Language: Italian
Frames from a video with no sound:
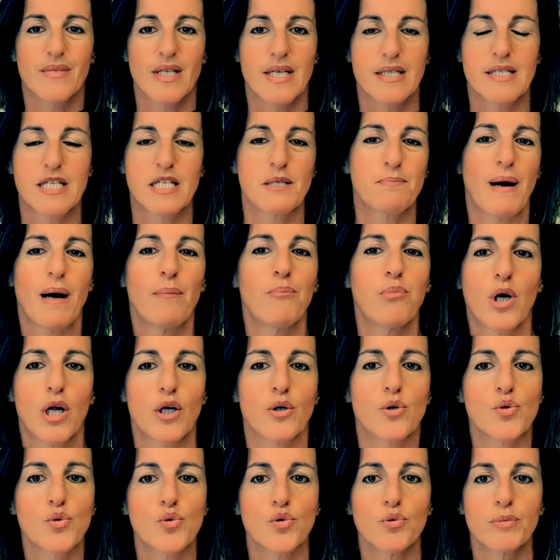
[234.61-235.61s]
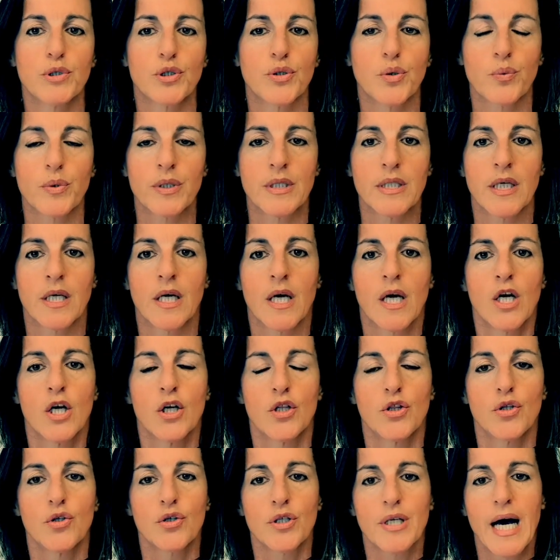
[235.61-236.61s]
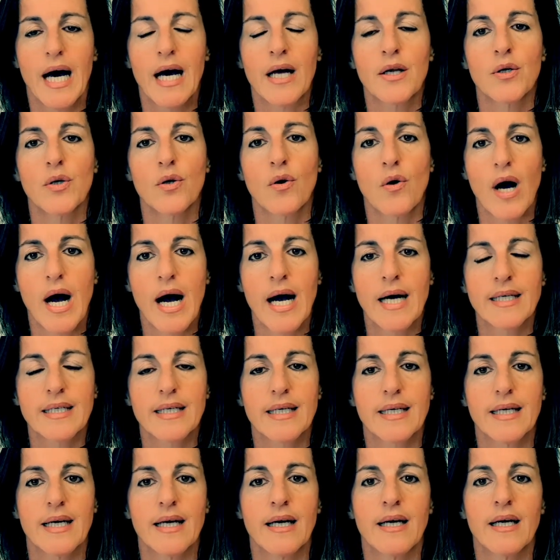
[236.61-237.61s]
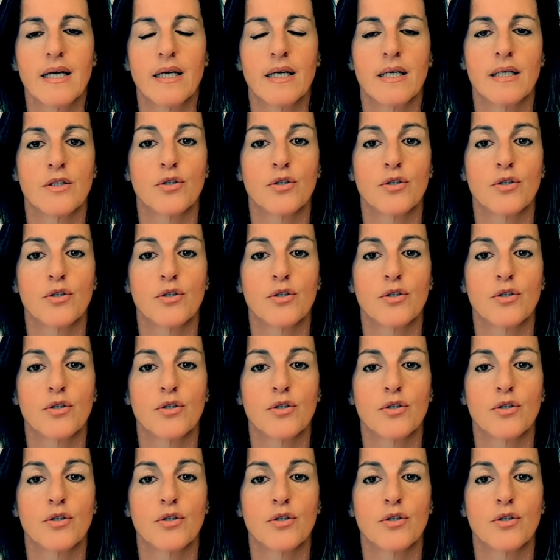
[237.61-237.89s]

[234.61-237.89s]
si, spappolano subito, quindi non, anche, eh,